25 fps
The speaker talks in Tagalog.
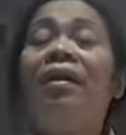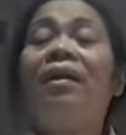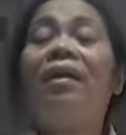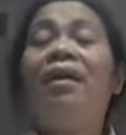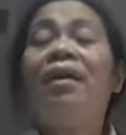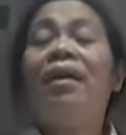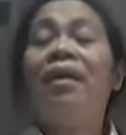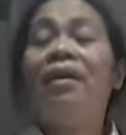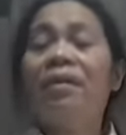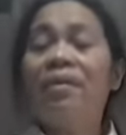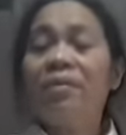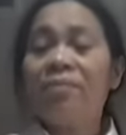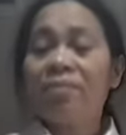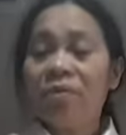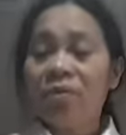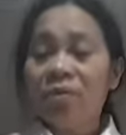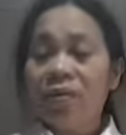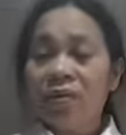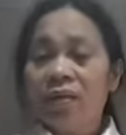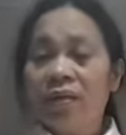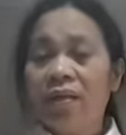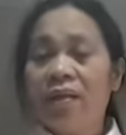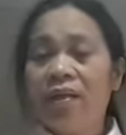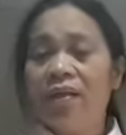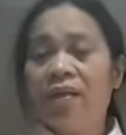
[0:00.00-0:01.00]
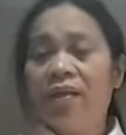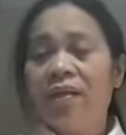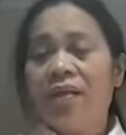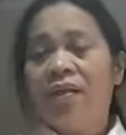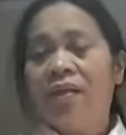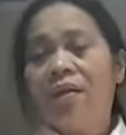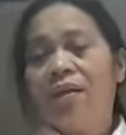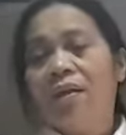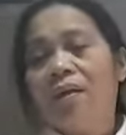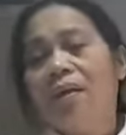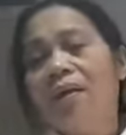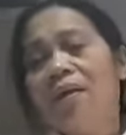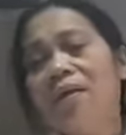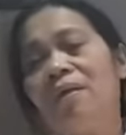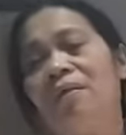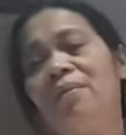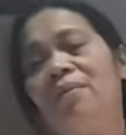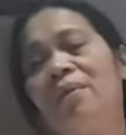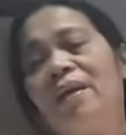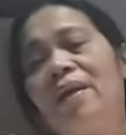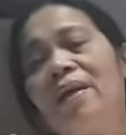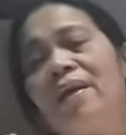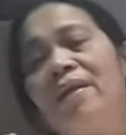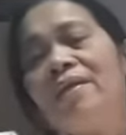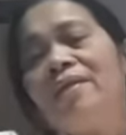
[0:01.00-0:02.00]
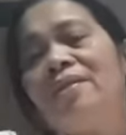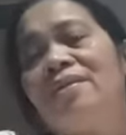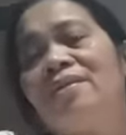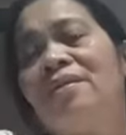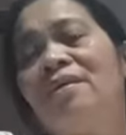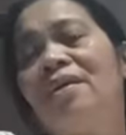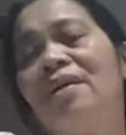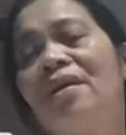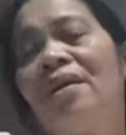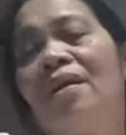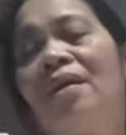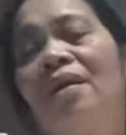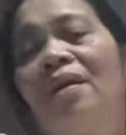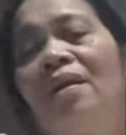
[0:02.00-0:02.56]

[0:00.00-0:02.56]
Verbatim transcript: Ara Adam 28. Diba, guys?